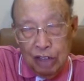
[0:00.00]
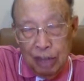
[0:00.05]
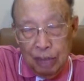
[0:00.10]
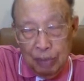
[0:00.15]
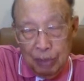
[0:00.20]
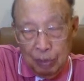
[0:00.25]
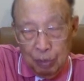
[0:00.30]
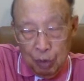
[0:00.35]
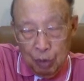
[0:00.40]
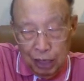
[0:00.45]
ปิน
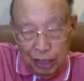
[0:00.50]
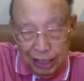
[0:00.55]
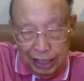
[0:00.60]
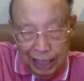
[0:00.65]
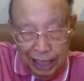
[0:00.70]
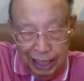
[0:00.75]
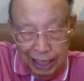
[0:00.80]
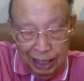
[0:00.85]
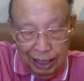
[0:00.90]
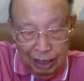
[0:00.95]
ปัวหลักษา
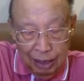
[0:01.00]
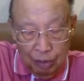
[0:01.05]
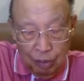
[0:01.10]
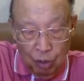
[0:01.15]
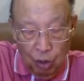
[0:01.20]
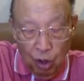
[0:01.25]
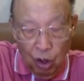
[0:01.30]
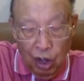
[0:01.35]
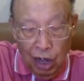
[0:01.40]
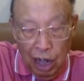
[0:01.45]
นั้น เพ
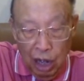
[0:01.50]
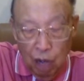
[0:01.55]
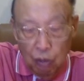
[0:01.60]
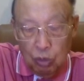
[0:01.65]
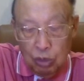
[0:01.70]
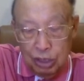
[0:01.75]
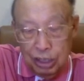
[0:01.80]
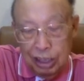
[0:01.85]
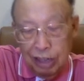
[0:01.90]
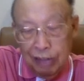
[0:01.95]
ราะเขาบ่
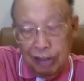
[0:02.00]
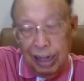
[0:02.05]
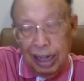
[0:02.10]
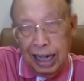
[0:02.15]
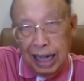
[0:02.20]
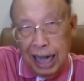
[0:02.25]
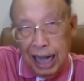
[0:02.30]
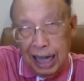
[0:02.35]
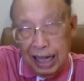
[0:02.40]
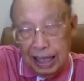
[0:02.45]
เสือว่า
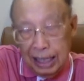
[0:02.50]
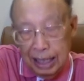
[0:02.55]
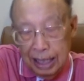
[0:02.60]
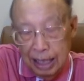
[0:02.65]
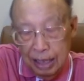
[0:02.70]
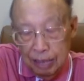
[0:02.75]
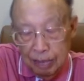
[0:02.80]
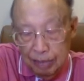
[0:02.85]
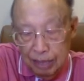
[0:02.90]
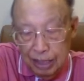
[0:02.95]
การ
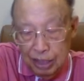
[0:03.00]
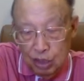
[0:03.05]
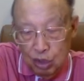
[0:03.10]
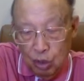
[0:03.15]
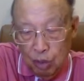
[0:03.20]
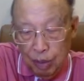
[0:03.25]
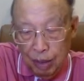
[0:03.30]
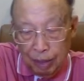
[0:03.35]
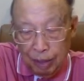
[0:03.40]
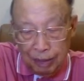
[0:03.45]
มีสุข
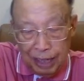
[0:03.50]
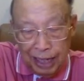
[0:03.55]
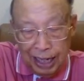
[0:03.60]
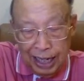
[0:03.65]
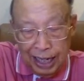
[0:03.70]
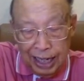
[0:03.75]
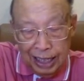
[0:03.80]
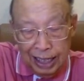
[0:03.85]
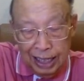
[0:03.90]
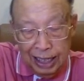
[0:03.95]
ภาพแข็งแรง
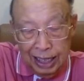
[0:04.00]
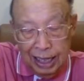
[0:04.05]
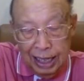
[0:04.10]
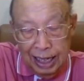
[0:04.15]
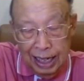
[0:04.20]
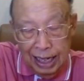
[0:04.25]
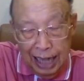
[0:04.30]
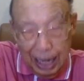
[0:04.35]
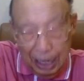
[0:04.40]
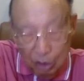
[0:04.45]
นั้น
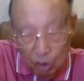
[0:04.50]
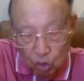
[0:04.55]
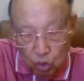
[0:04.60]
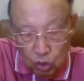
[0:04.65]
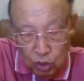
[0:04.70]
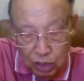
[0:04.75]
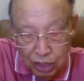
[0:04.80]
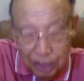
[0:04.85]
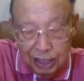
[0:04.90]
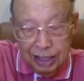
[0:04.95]
และอายุ
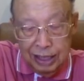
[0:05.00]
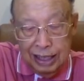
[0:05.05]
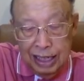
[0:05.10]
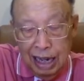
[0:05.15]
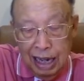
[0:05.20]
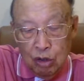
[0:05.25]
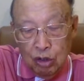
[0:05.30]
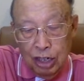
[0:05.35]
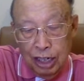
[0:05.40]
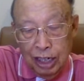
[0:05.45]
ยืนยาว
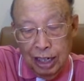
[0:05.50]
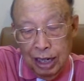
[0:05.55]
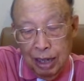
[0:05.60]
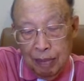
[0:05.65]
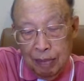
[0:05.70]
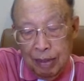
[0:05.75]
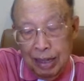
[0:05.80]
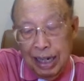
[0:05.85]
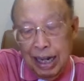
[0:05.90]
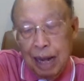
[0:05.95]
นั้น
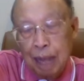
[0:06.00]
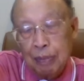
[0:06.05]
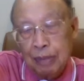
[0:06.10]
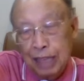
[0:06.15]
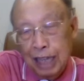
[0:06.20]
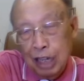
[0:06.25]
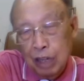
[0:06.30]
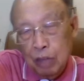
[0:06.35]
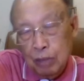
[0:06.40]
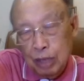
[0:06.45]
แม่นน้ำพระทัย
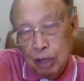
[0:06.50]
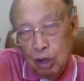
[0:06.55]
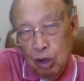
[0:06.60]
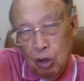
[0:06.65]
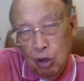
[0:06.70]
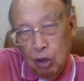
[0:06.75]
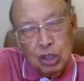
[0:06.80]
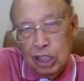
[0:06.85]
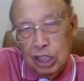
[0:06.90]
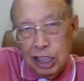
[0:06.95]
ของพระเจ้าเขา
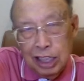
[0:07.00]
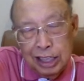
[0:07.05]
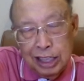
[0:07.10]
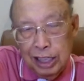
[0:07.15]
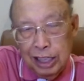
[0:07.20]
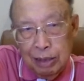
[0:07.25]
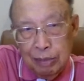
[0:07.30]
บ่เสือเรื่องนี้